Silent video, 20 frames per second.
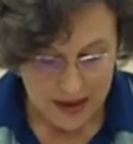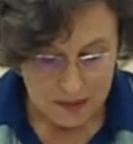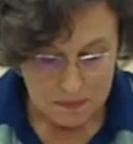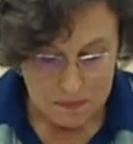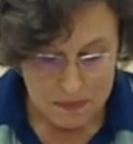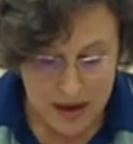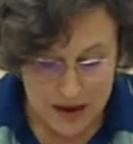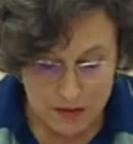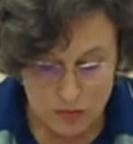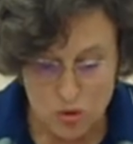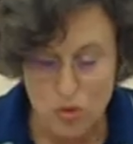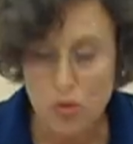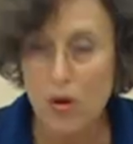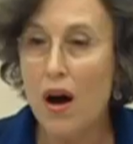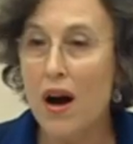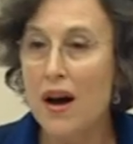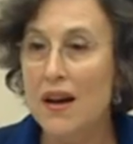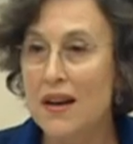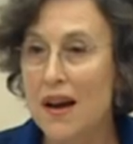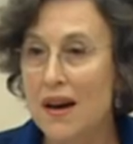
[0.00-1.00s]
Mevzu
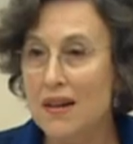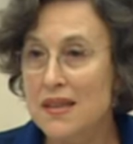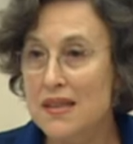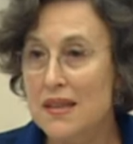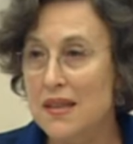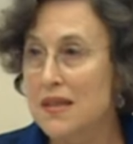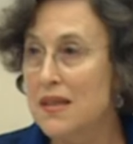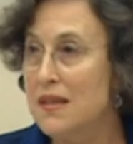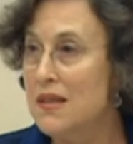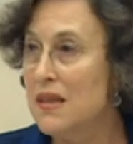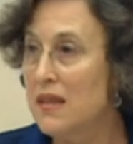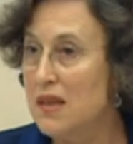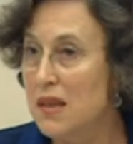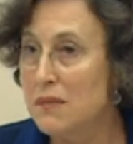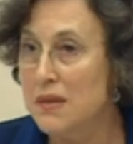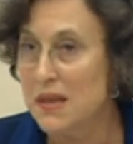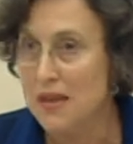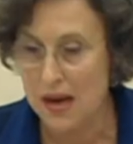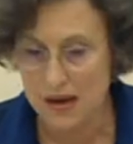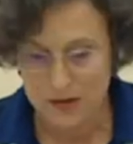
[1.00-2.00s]
ahlaksa sizi
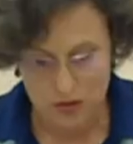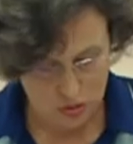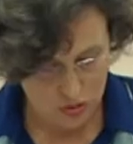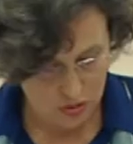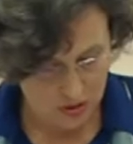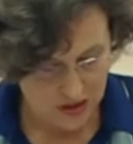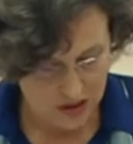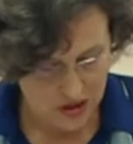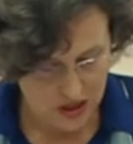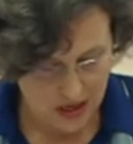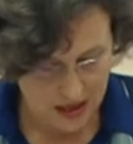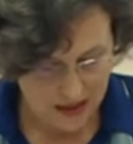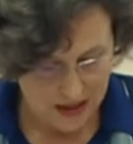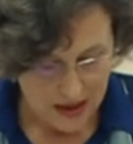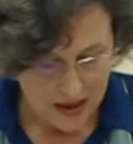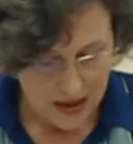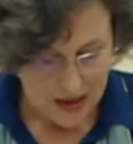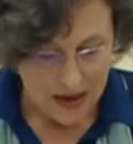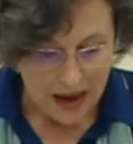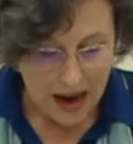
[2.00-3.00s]
kim sansürleyecek?
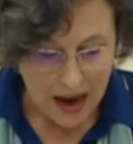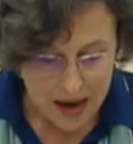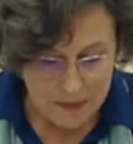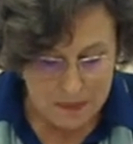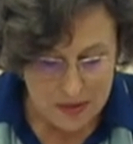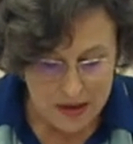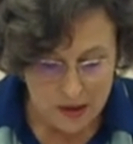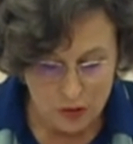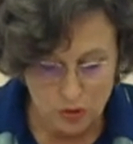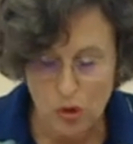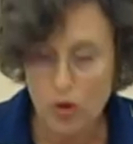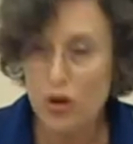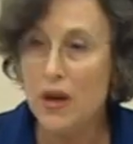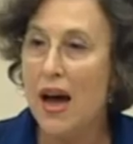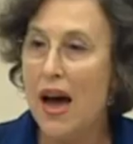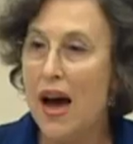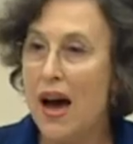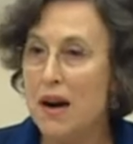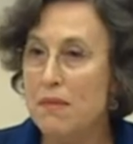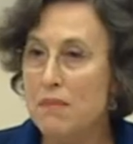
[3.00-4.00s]
Ermeni dölü,
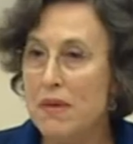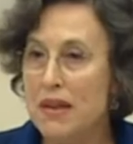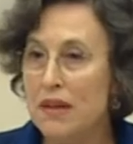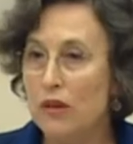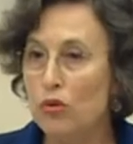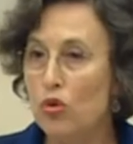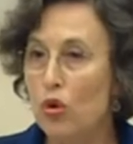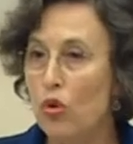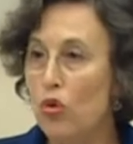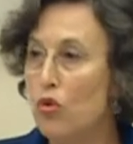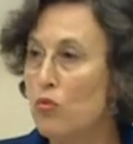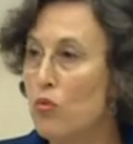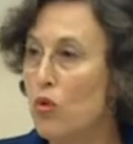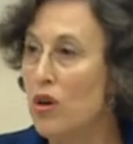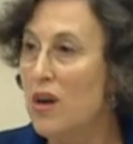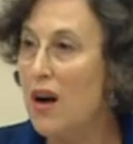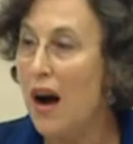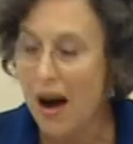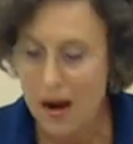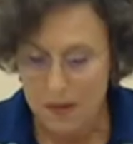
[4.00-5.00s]
Ermeni
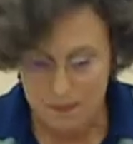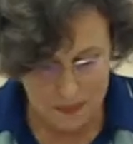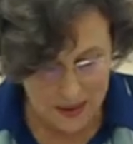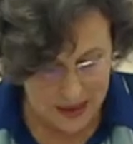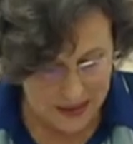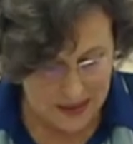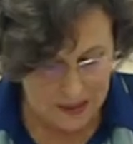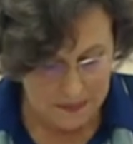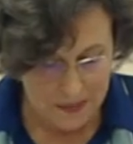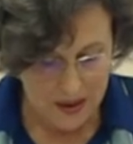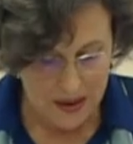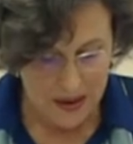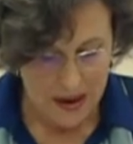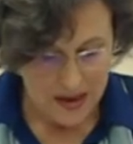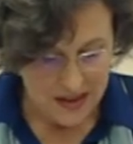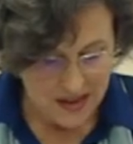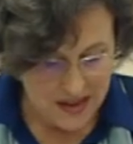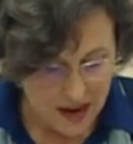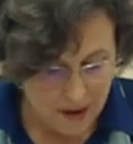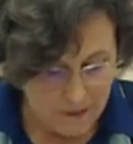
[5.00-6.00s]
tohumu, kahpe gibi
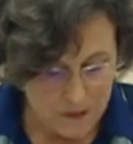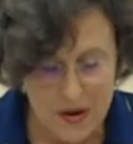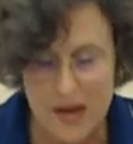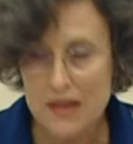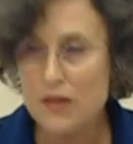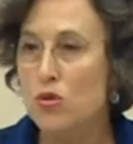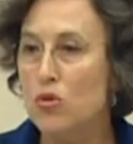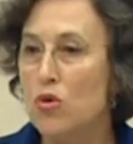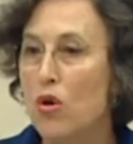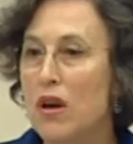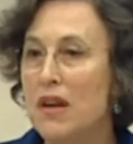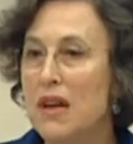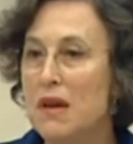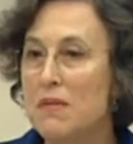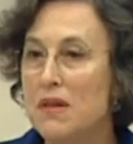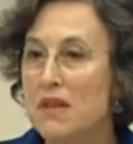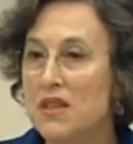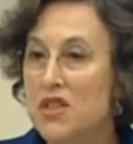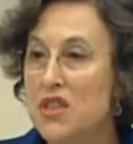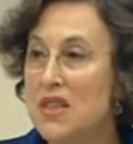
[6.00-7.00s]
nefret
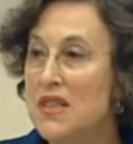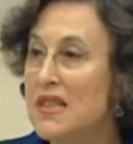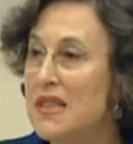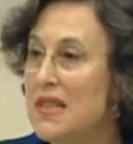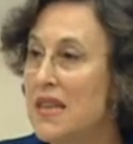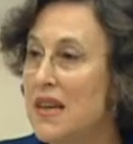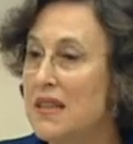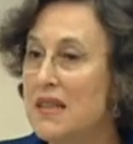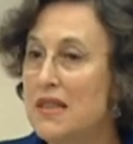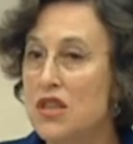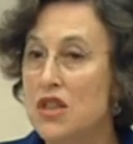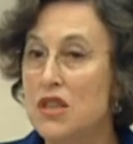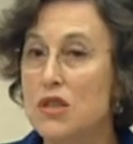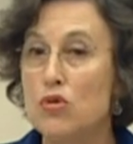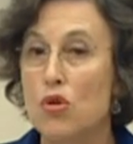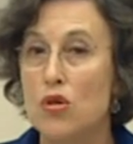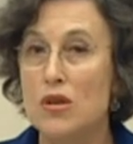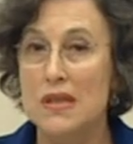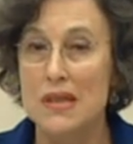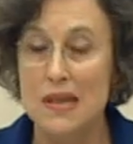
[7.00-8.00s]
söylemini, cinsiyetçi
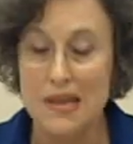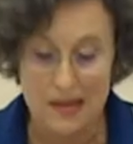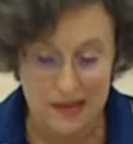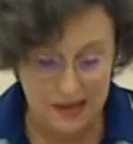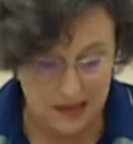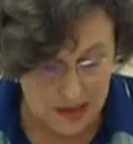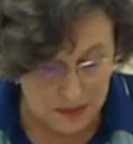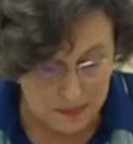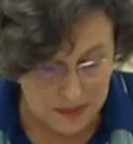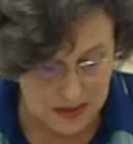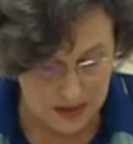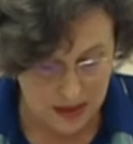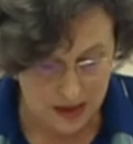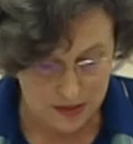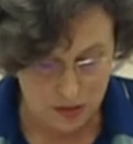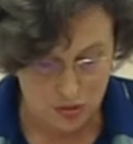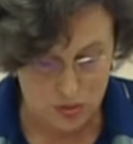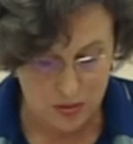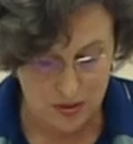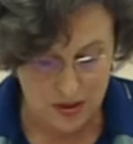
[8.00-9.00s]
sözleri kim
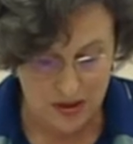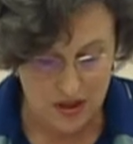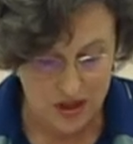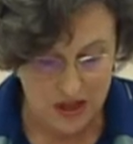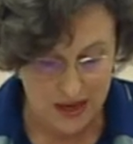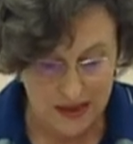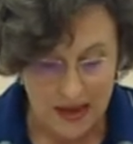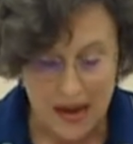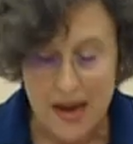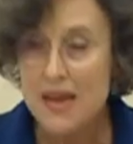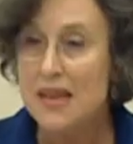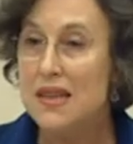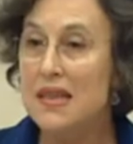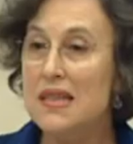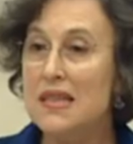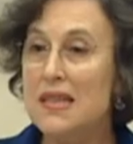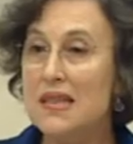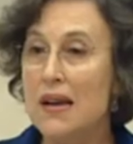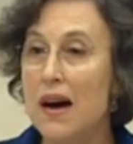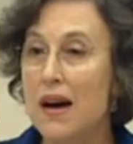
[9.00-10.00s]
sansürleyecek?
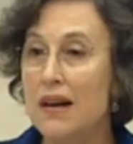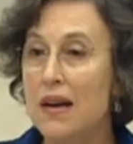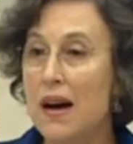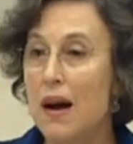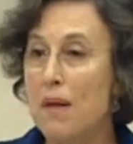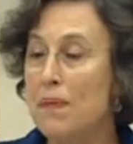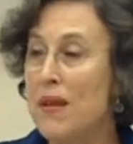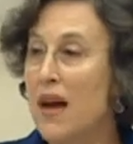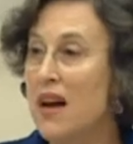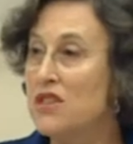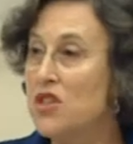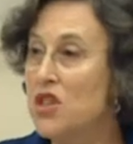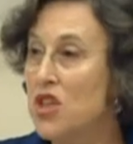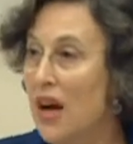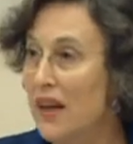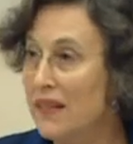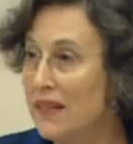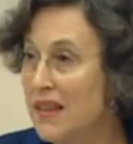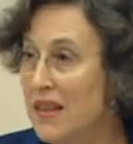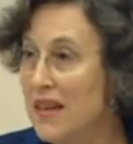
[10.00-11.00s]
Instagram'dan
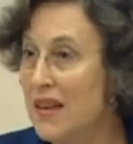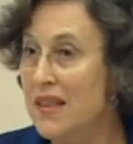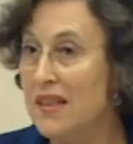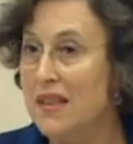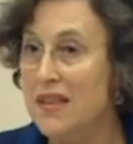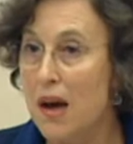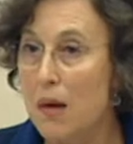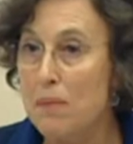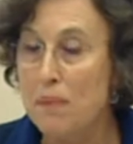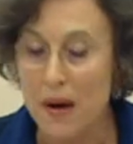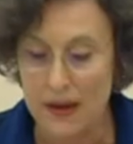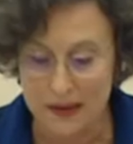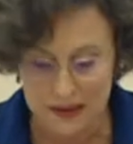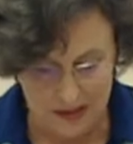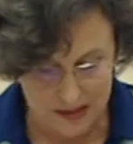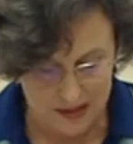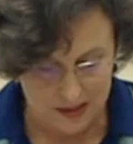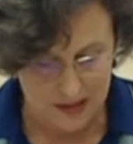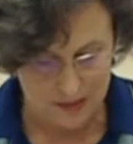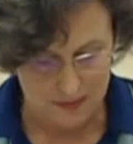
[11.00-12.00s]
canlı yayın
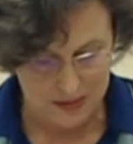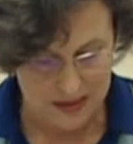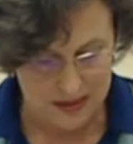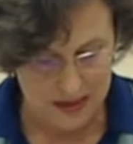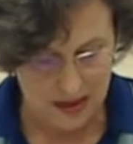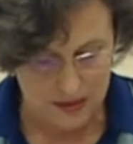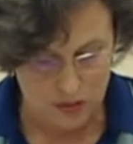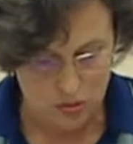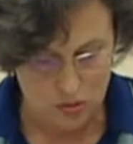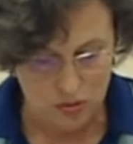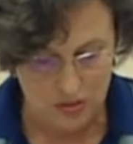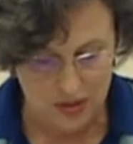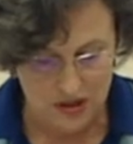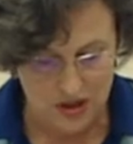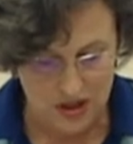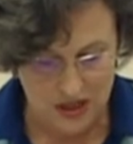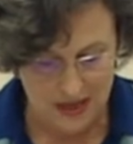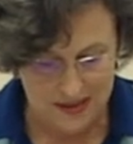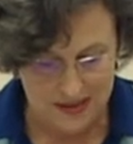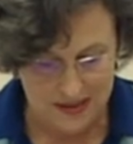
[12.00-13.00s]
yapanları da mı
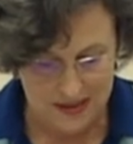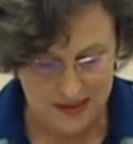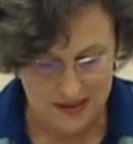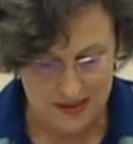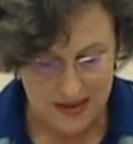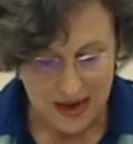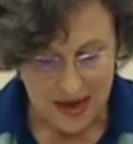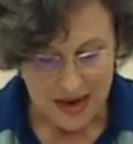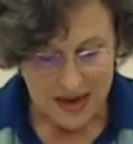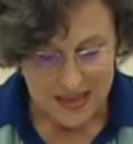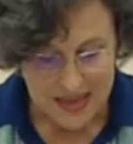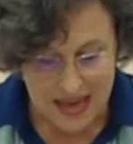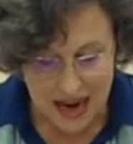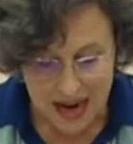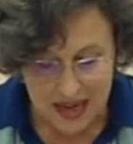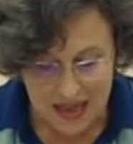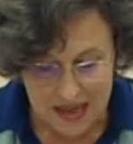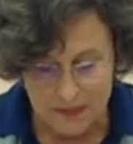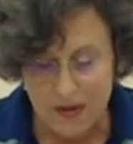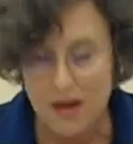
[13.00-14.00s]
sansürleyeceksiniz?
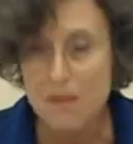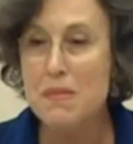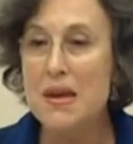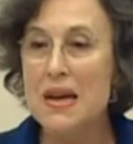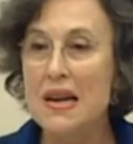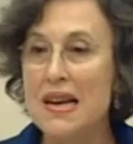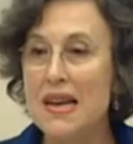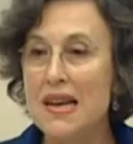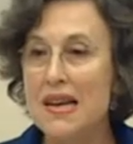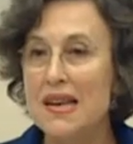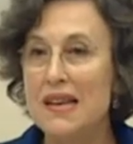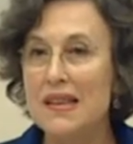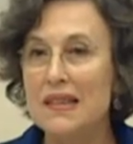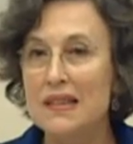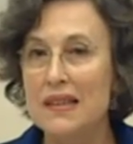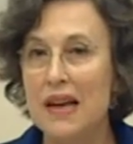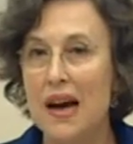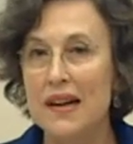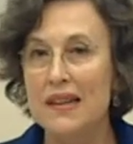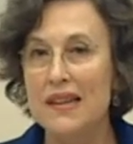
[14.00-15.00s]
Yerli ve milli
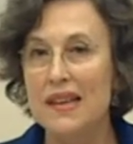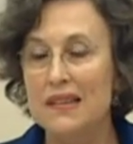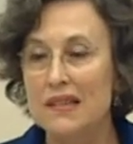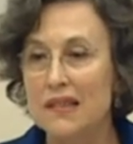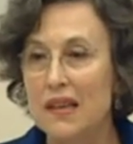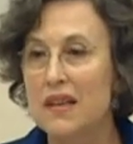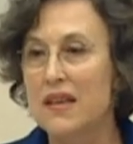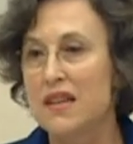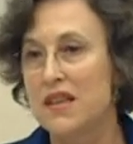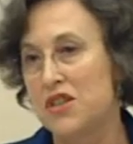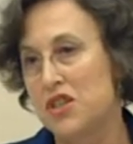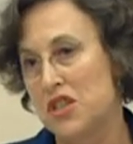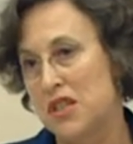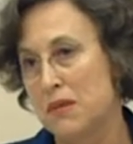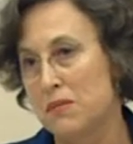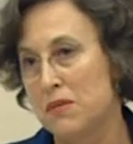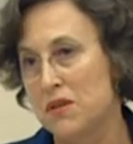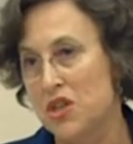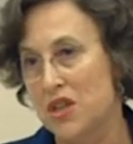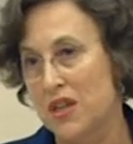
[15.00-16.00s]
internet
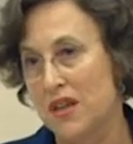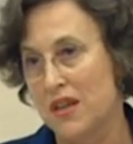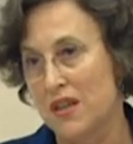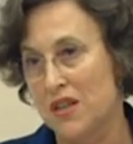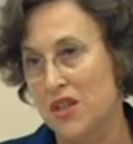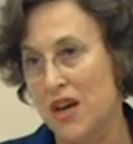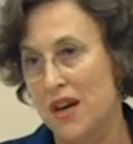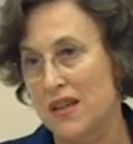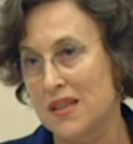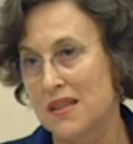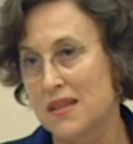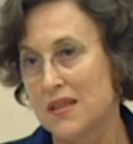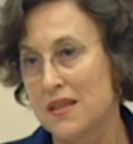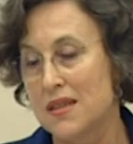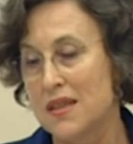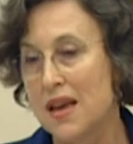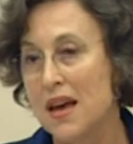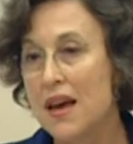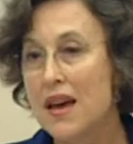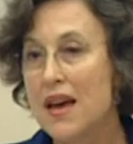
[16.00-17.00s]
tarayıcısı mı
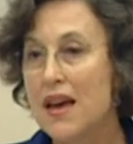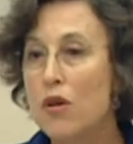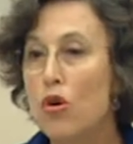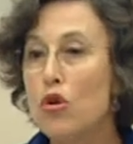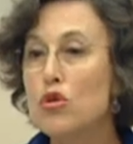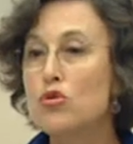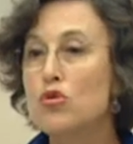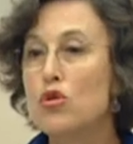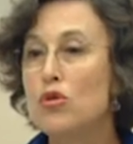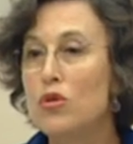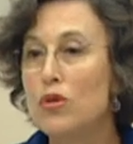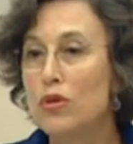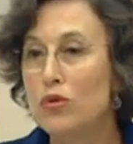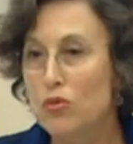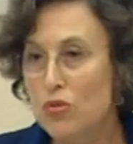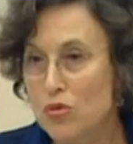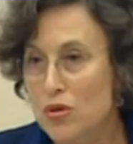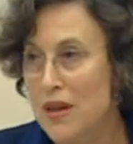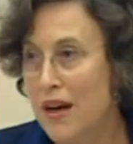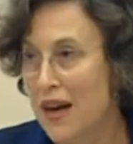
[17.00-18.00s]
çıkaracaksınız?
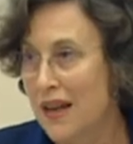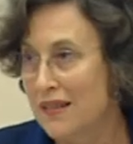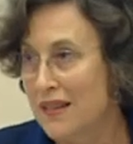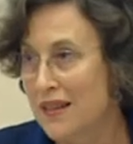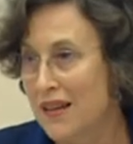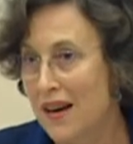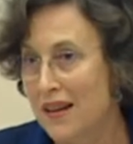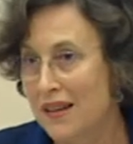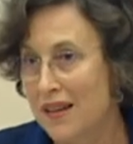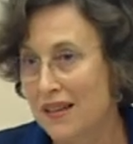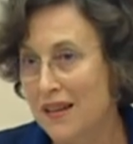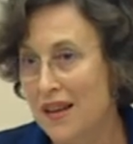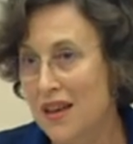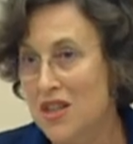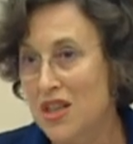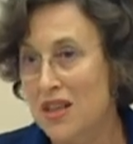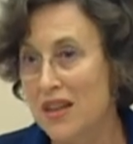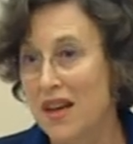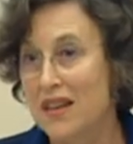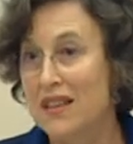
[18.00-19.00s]
Özgürlük güzeldir
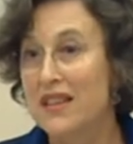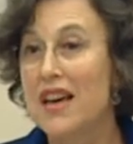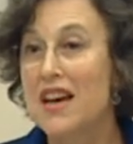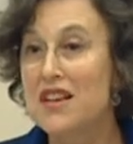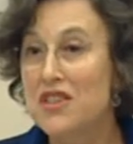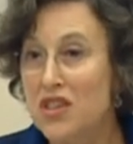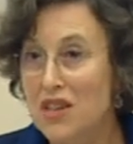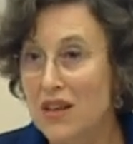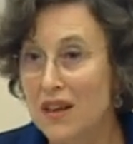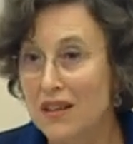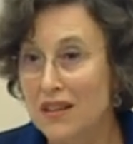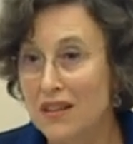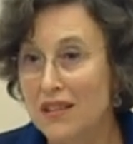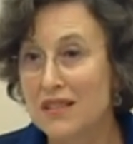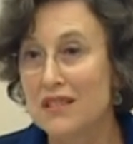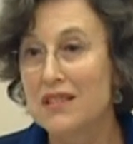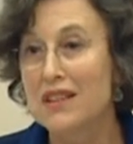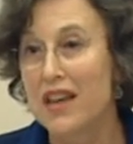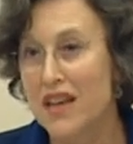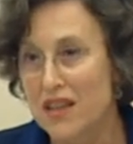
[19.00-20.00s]
arkadaşlar. Genç
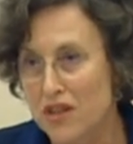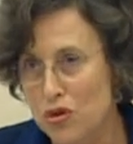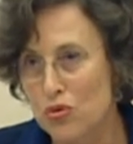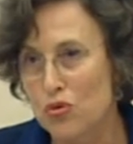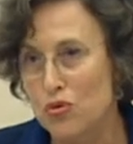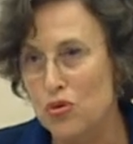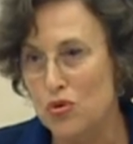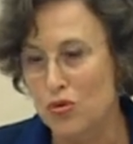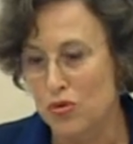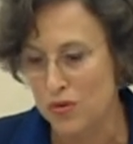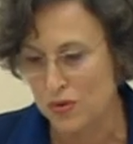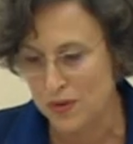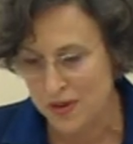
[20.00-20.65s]
kalın, genç düşünün.